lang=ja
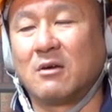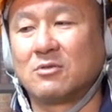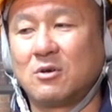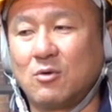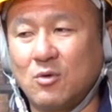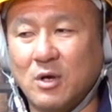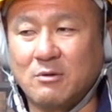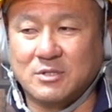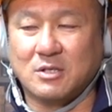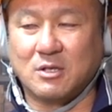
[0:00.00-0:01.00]
で、俺
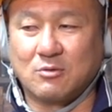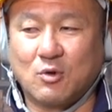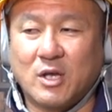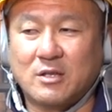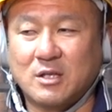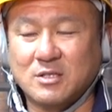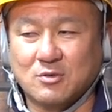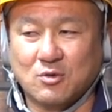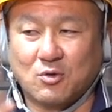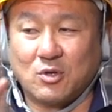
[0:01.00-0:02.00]
はじゃあ、どうやってじゃあそ
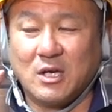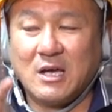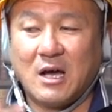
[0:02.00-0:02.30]
ういうところに